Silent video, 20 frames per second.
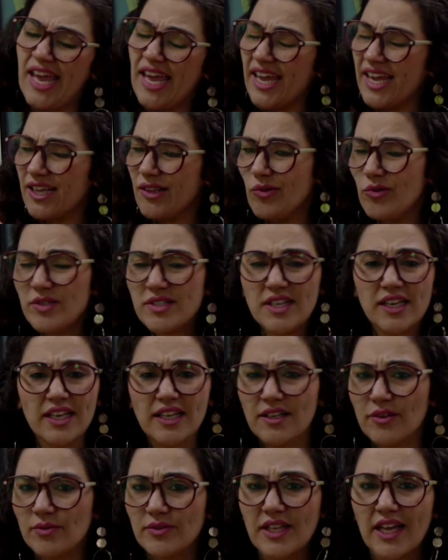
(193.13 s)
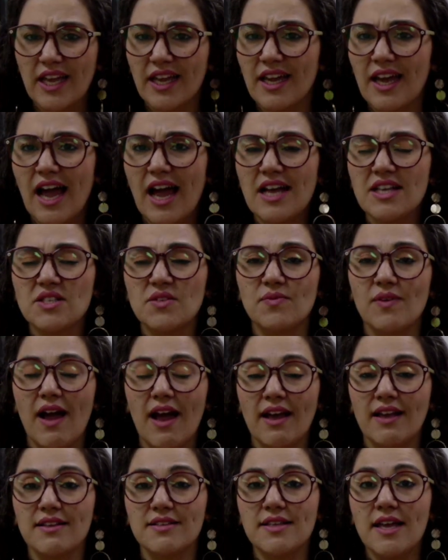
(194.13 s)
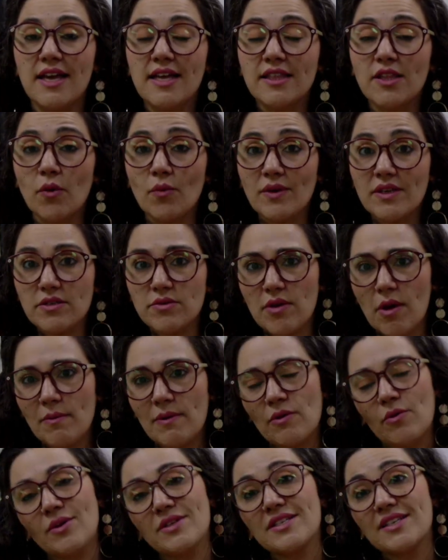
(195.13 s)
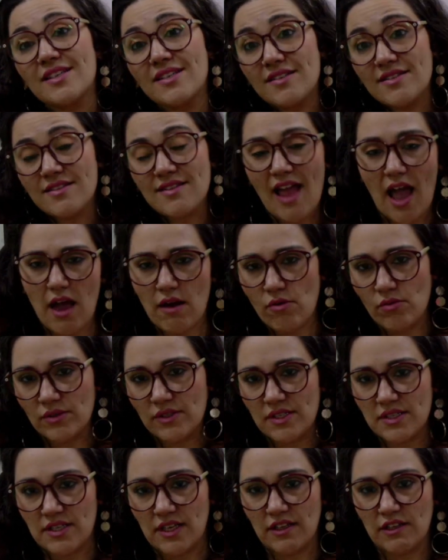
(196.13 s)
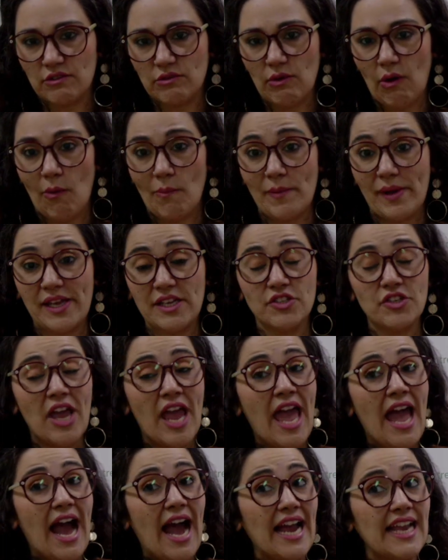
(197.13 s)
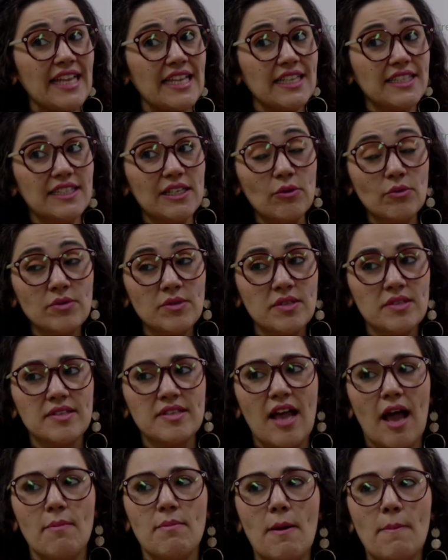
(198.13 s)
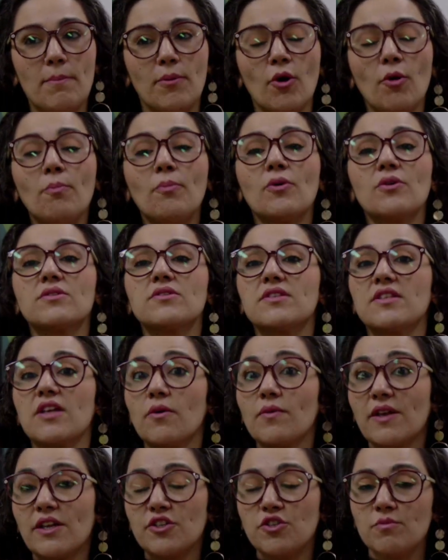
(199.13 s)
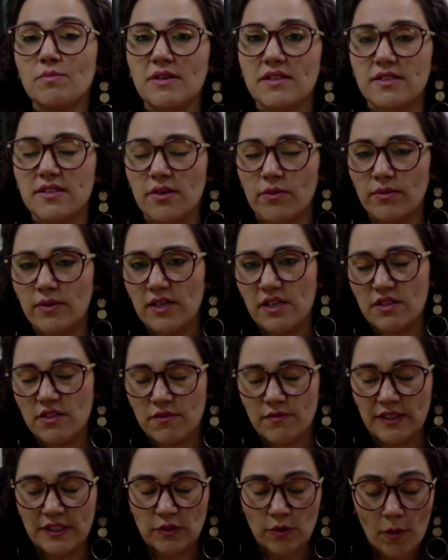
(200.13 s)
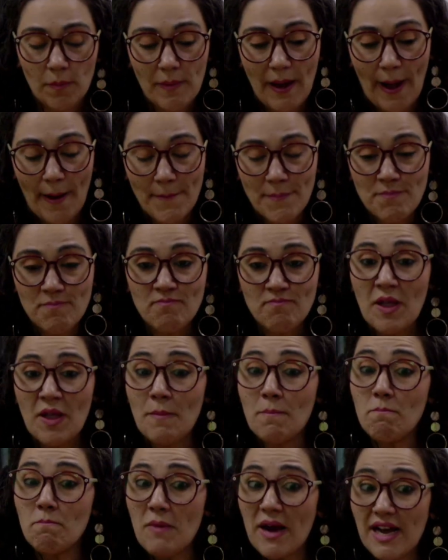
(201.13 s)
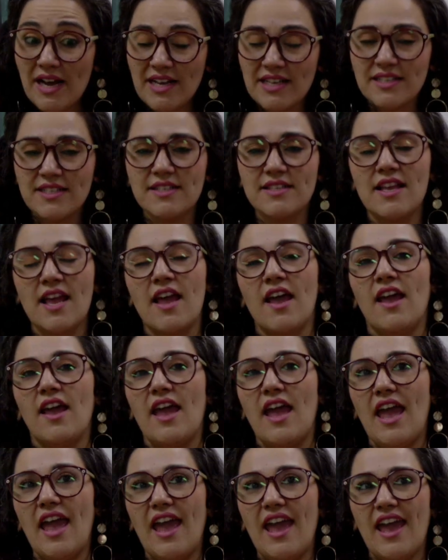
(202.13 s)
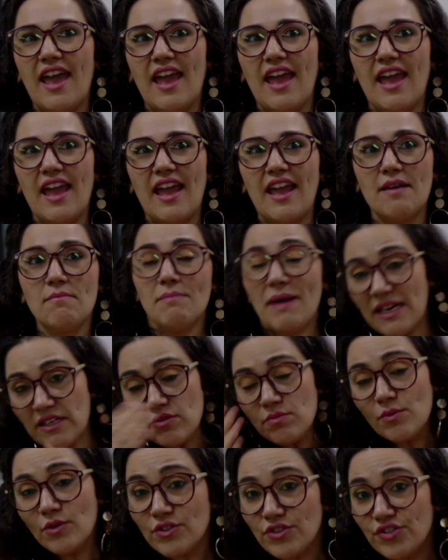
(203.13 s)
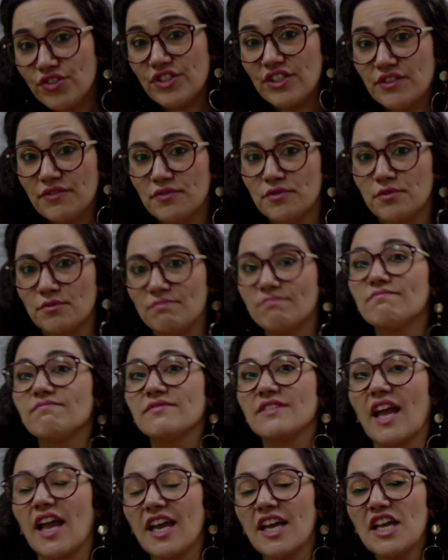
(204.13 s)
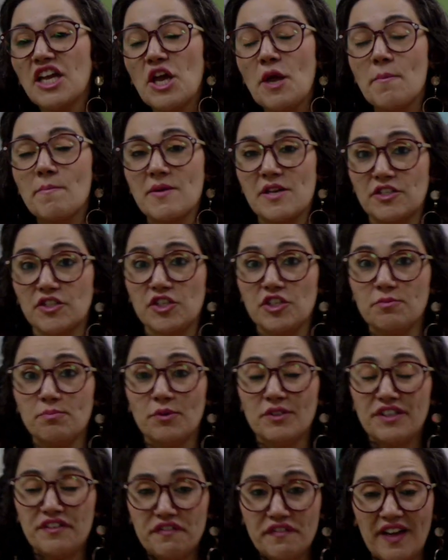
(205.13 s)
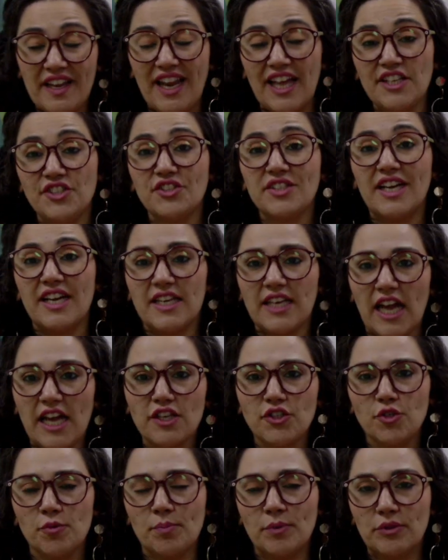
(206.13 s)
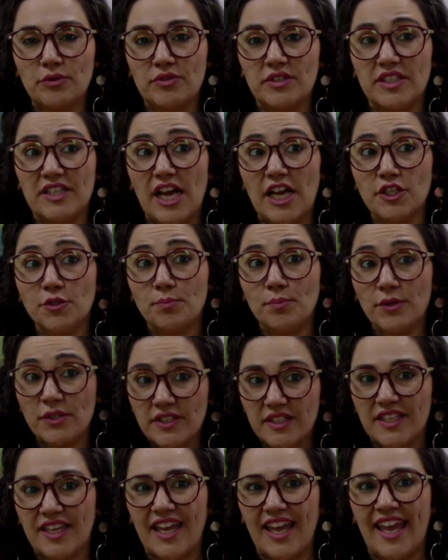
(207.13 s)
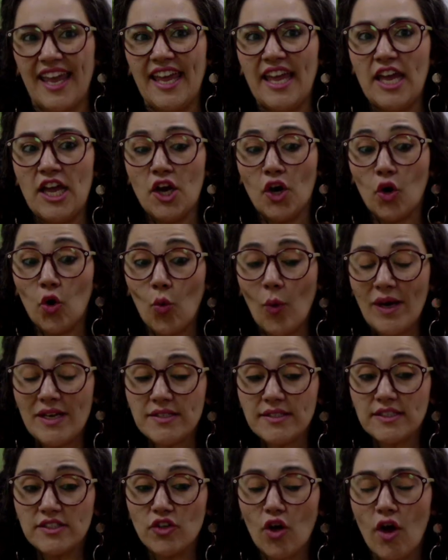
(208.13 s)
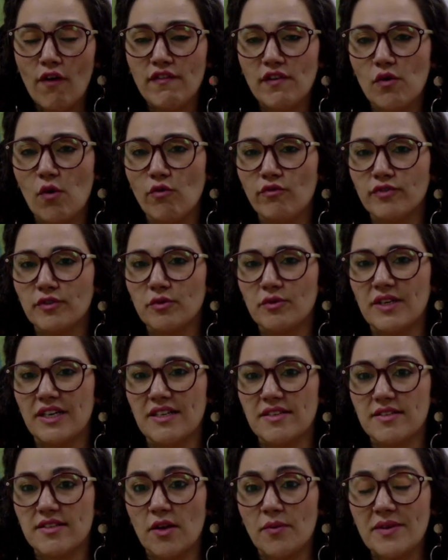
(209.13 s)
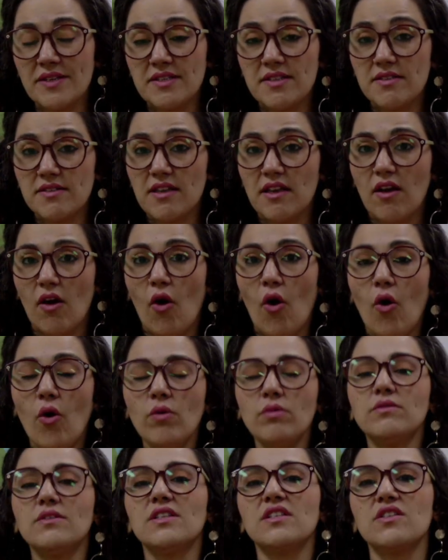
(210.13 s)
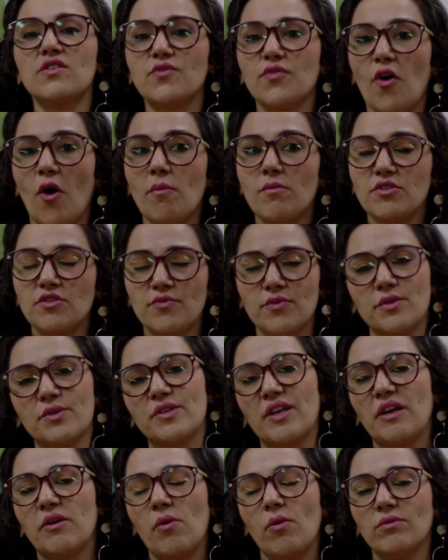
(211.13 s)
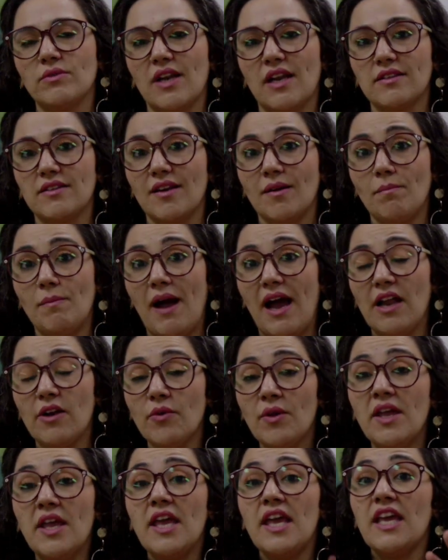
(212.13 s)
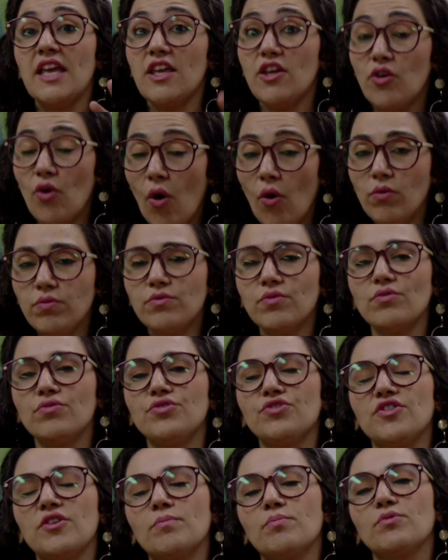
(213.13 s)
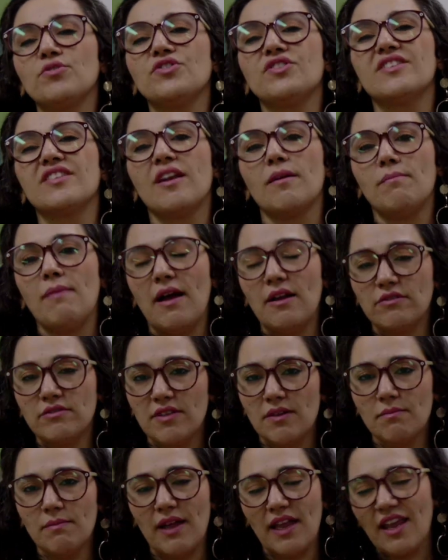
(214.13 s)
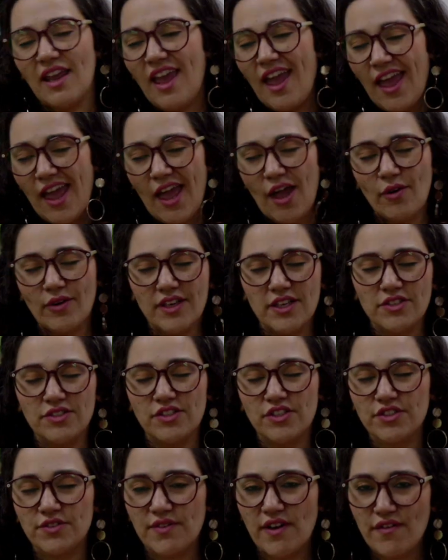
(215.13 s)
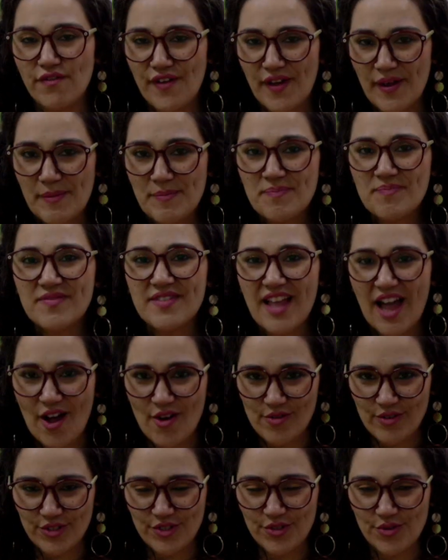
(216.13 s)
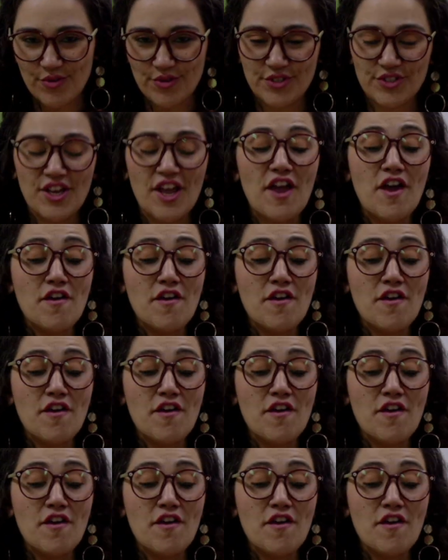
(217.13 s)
Reduziram né, as vagas. Então, isso é uma coisa que está acontecendo atualmente. Ainda não se sabe a proporção e a dimensão que isso vai tomar. Mas, é, mais um motivo né? Para a gente poder falar de canais de oportunidade, porque com essa nova configuração existem outras formas de você encontrar trabalho e outros tipos de trabalho também. É o que a gente vai ver na aula de hoje.